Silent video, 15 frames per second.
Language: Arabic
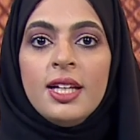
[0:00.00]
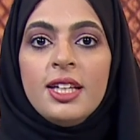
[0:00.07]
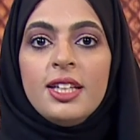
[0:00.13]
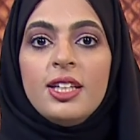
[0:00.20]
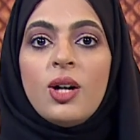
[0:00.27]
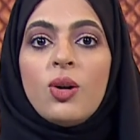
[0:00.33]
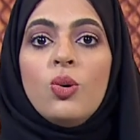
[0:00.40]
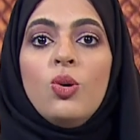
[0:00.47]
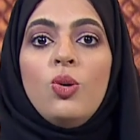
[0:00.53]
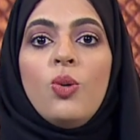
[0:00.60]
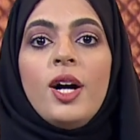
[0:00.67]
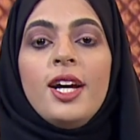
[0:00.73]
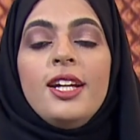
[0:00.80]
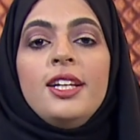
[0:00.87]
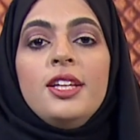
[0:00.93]
يقول
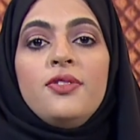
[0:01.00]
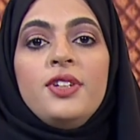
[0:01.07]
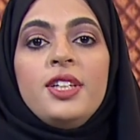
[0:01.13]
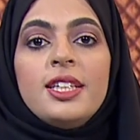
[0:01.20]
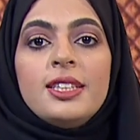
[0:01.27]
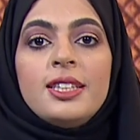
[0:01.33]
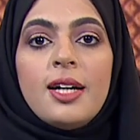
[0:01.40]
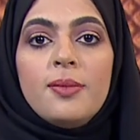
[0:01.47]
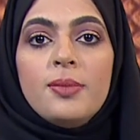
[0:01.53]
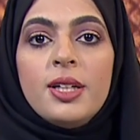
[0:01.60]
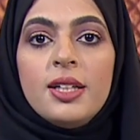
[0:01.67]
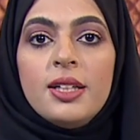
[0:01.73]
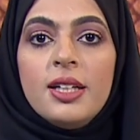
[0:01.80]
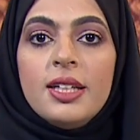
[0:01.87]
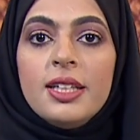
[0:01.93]
وايلي في كتابه
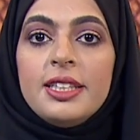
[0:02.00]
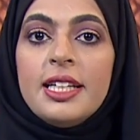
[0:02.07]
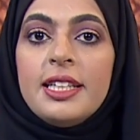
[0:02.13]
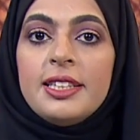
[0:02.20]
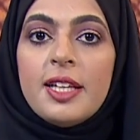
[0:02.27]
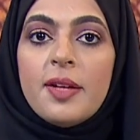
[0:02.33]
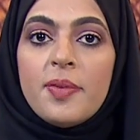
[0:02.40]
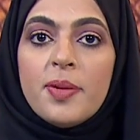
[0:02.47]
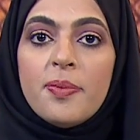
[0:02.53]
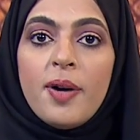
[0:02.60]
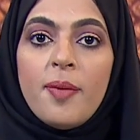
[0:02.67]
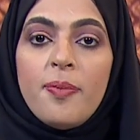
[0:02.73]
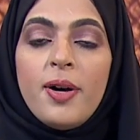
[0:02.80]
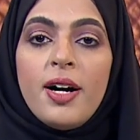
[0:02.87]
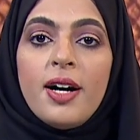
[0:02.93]
ينتمي
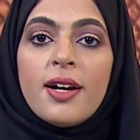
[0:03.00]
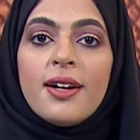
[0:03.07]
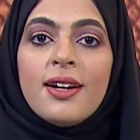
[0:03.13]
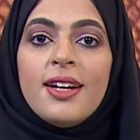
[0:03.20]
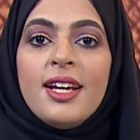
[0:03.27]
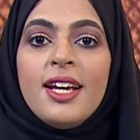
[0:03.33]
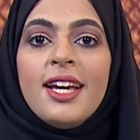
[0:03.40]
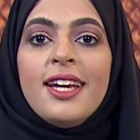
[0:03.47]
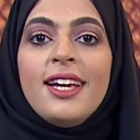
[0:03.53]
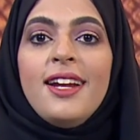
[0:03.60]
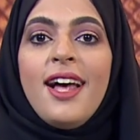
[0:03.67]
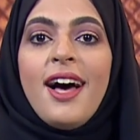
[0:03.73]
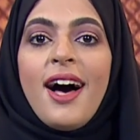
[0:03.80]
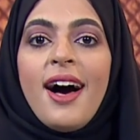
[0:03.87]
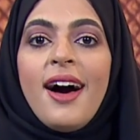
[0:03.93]
بابار إلى
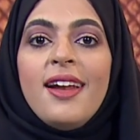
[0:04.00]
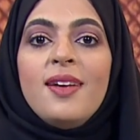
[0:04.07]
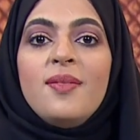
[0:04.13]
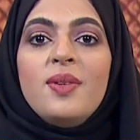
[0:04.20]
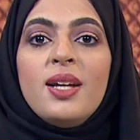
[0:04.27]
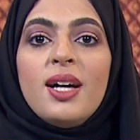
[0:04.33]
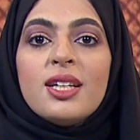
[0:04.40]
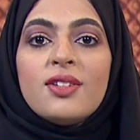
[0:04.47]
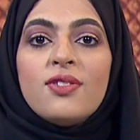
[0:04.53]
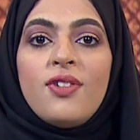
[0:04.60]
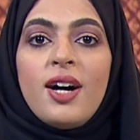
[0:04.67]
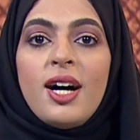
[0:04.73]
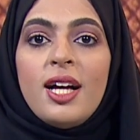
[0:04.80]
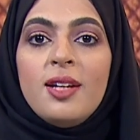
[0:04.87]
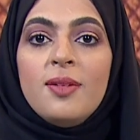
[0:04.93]
عالم
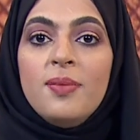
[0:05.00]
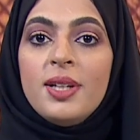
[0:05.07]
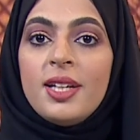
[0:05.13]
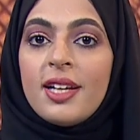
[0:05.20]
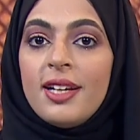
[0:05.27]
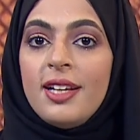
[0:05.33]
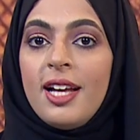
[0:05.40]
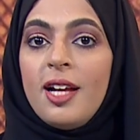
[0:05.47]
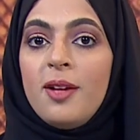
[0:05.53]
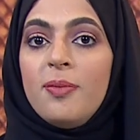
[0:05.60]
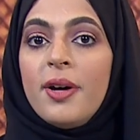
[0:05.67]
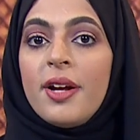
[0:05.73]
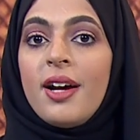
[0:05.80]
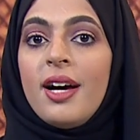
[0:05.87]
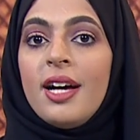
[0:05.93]
الأطفال من خلال
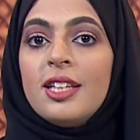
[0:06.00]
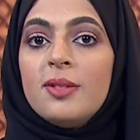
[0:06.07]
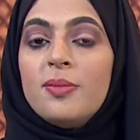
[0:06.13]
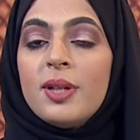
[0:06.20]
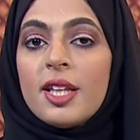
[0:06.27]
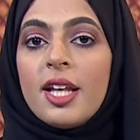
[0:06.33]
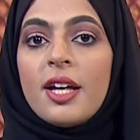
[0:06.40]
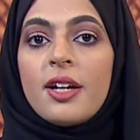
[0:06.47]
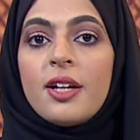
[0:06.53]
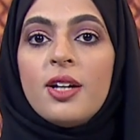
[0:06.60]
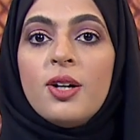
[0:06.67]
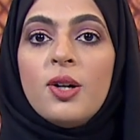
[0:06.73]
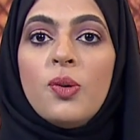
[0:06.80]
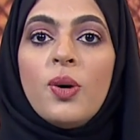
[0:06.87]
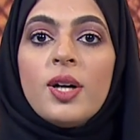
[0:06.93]
براءة مظهره
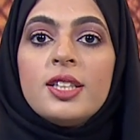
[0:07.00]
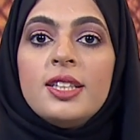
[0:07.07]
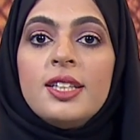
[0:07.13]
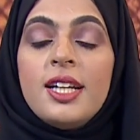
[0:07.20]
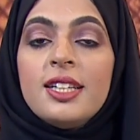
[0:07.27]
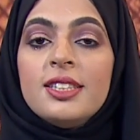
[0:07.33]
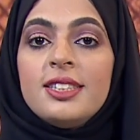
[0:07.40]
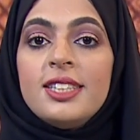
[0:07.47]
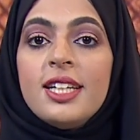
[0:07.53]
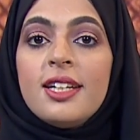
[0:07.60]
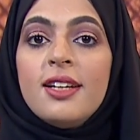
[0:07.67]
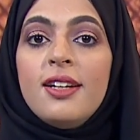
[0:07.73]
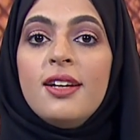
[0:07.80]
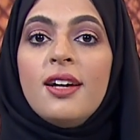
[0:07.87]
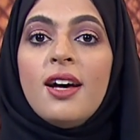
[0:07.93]
واكتناز
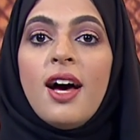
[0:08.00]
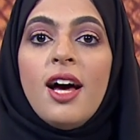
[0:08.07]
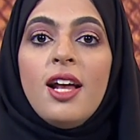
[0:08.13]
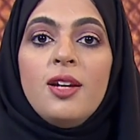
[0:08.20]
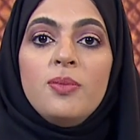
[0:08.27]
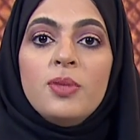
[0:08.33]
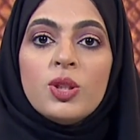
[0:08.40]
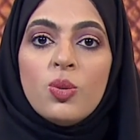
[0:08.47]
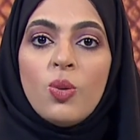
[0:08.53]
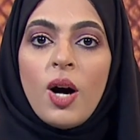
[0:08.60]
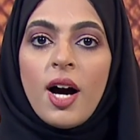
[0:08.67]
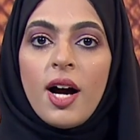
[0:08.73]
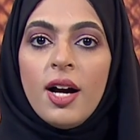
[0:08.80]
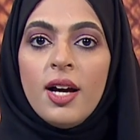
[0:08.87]
شكله المطواع